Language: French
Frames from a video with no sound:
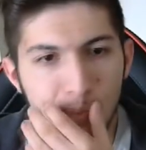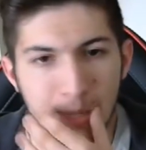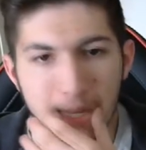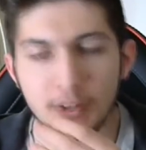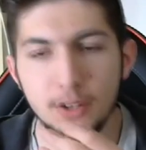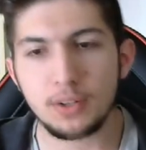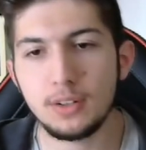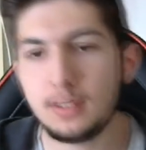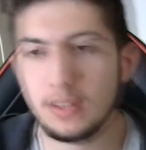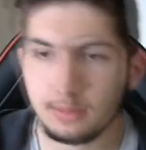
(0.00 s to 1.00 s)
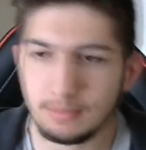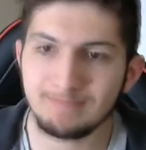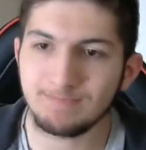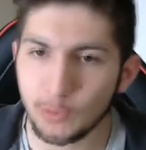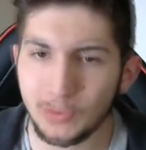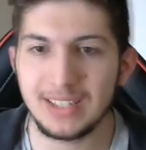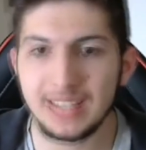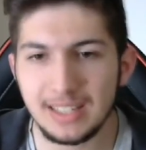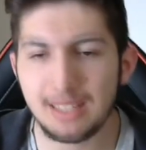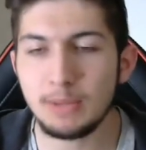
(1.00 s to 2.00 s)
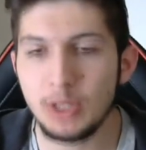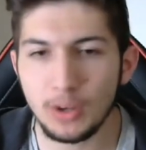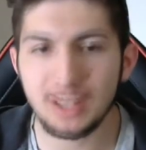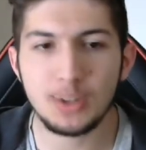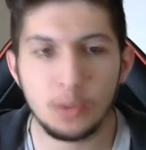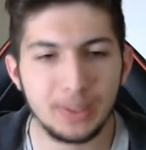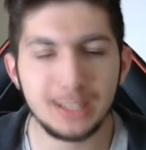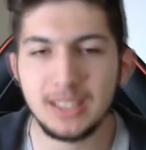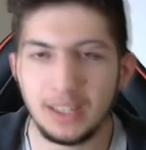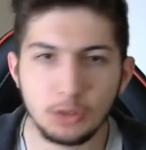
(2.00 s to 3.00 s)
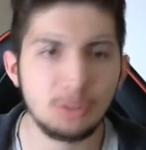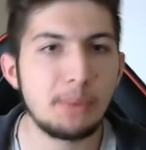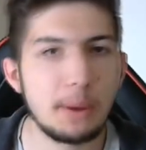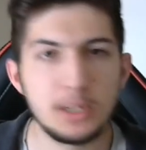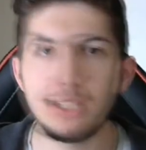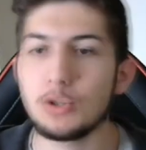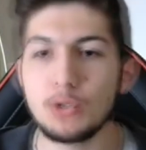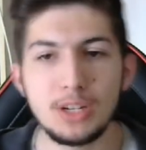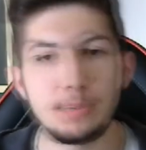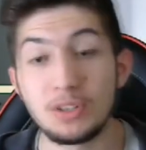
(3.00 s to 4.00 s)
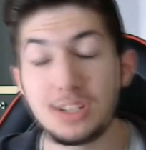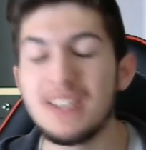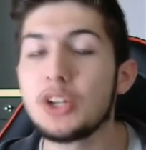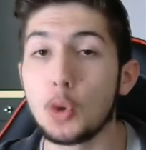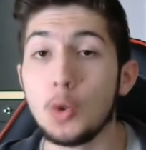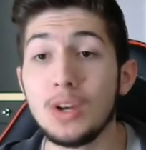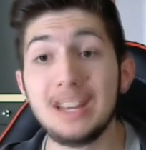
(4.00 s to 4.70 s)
Mais euh, on va essayer de les améliorer. Si on perd direct, on n'est pas obligé de la changer parce que ça va être chaud.